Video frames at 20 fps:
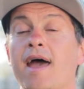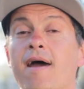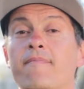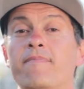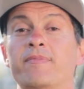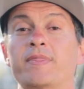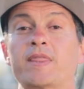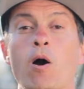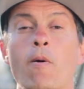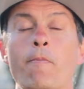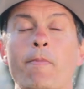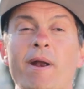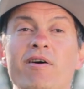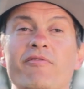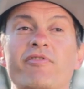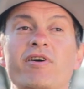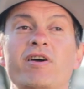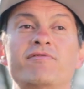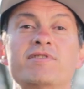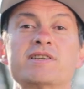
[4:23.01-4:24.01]
É, deu
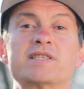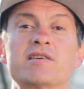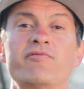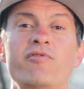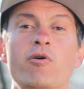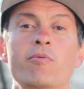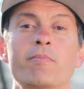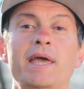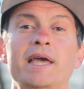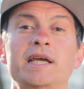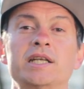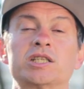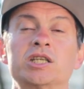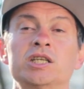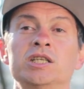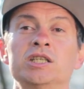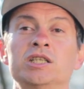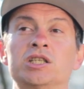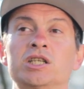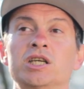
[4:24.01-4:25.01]
para ver
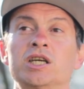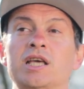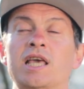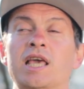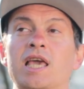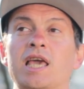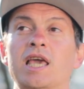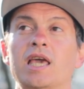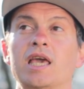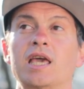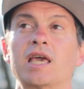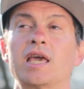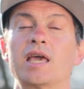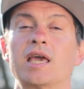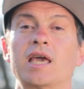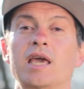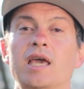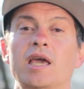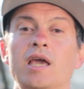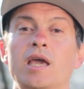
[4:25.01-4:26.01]
visivelmente de
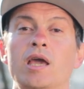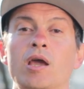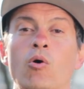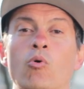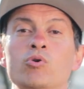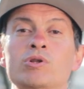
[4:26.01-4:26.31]
que